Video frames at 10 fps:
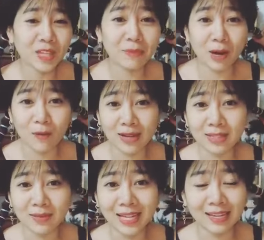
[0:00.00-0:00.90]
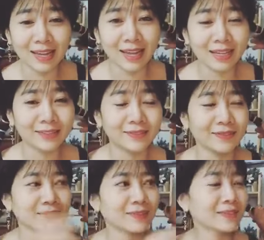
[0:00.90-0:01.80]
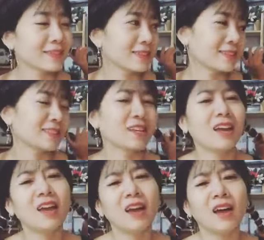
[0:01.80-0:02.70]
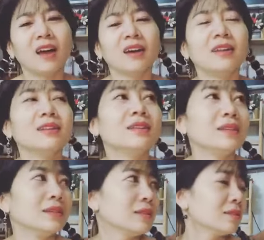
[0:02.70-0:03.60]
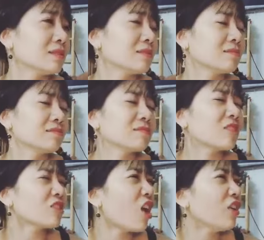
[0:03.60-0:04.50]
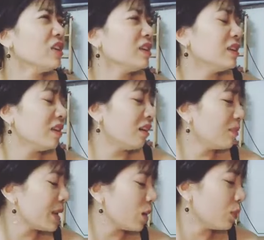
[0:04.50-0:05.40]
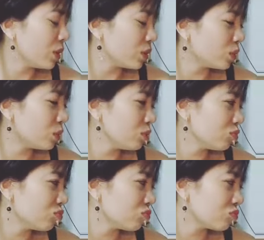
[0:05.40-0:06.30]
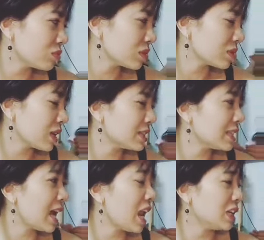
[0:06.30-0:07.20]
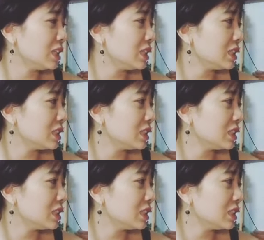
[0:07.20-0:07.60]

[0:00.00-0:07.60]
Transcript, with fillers: thì bà ngoại sẽ bị hành hạ anh trai con nói gì vậy mẹ không hiểu anh trai anh trai là gì